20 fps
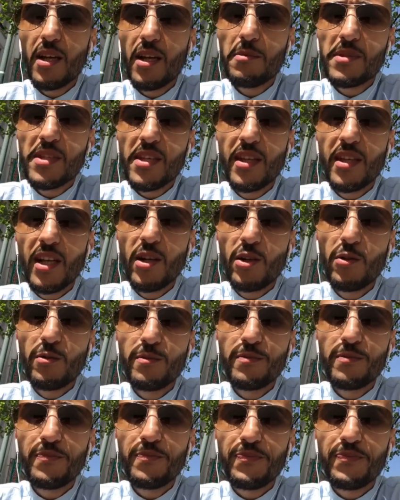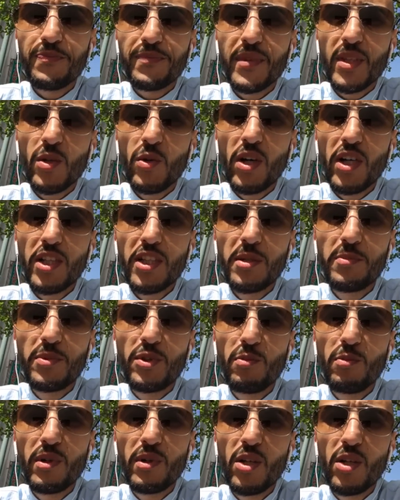الخمسه ديالكم وغادي
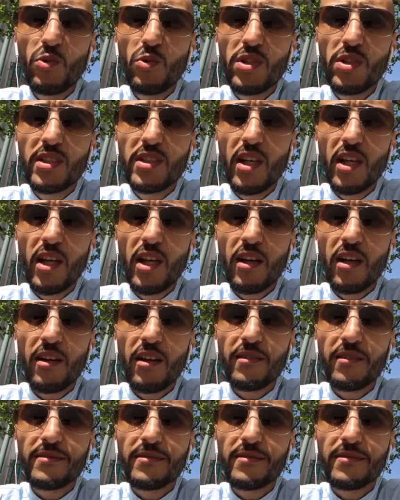نبداو من الاول حتى الاخر